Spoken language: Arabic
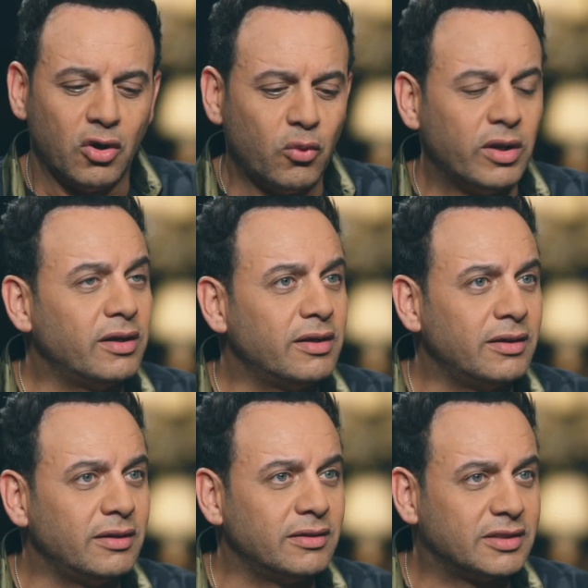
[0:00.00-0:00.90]
هو
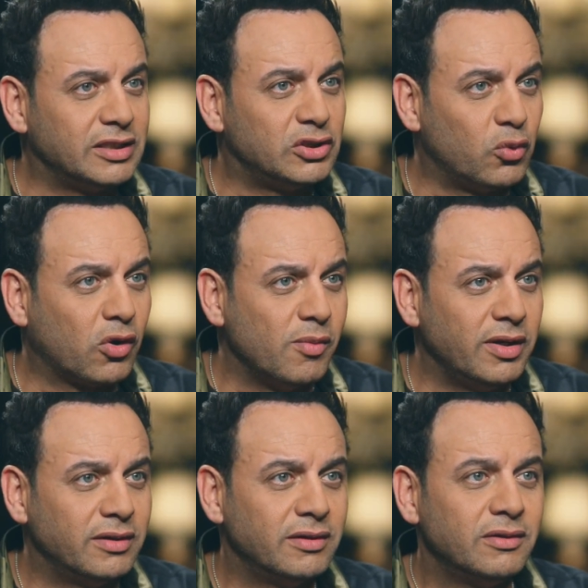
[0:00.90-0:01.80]
السي دي
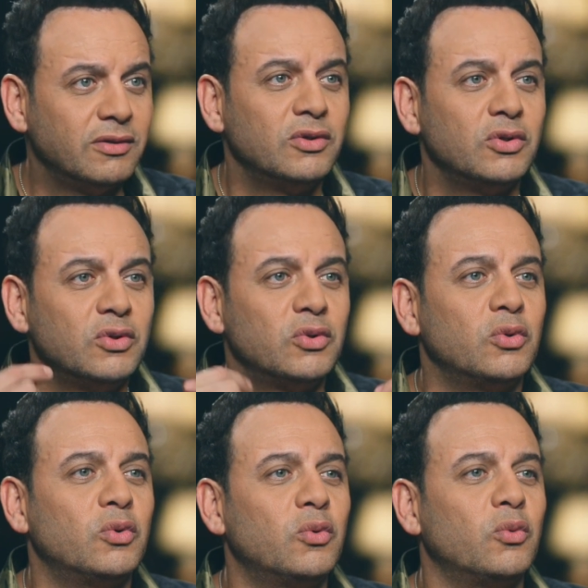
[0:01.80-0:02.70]
ووكمان ايوه
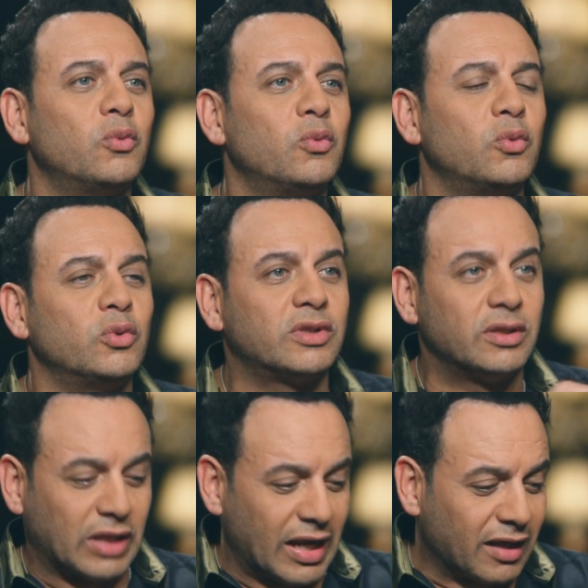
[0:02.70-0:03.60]

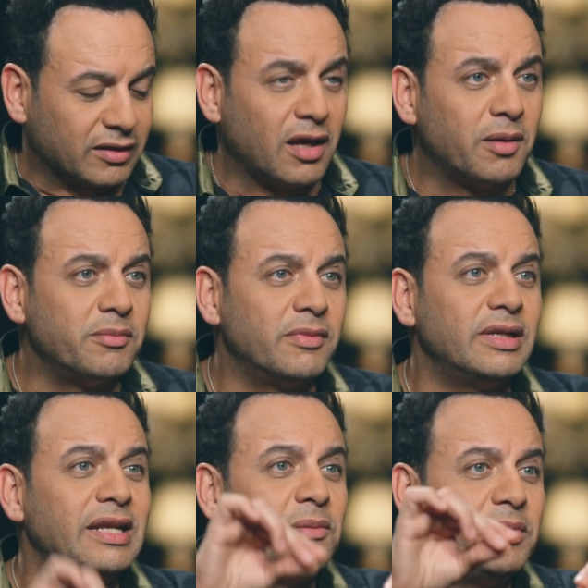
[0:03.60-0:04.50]
وطلعتها
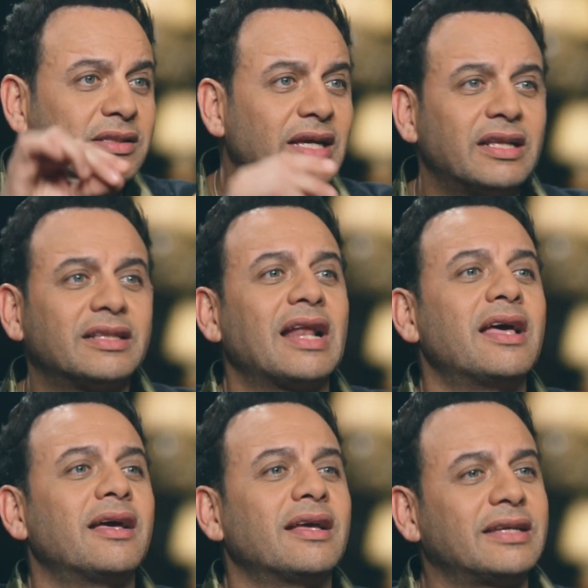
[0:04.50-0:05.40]
للبيت قالت لي
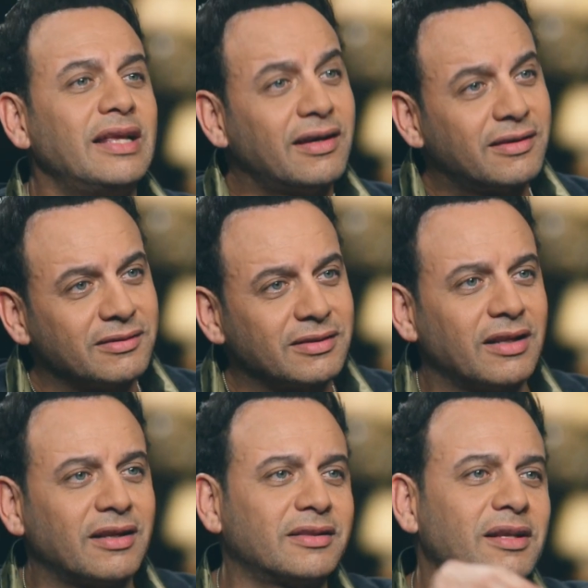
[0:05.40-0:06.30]
تعالى اكلك
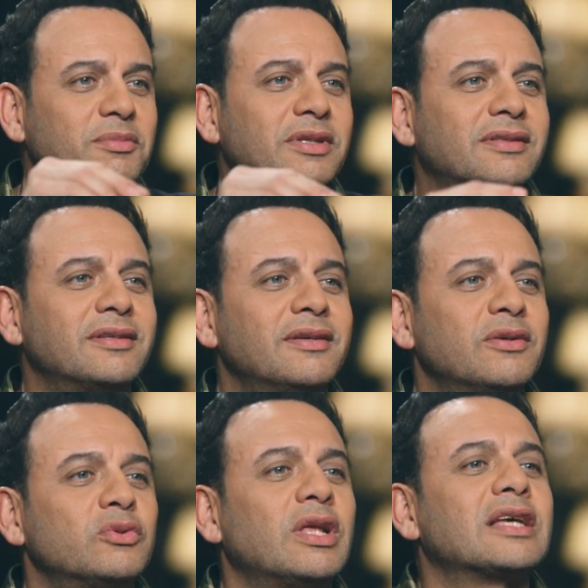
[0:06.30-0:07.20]
طلعتها البيت
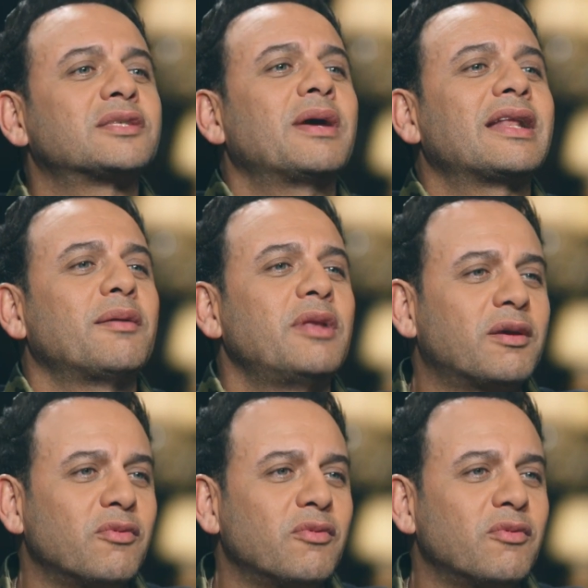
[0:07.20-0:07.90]
قلت لها اسمعي انا هعمل لك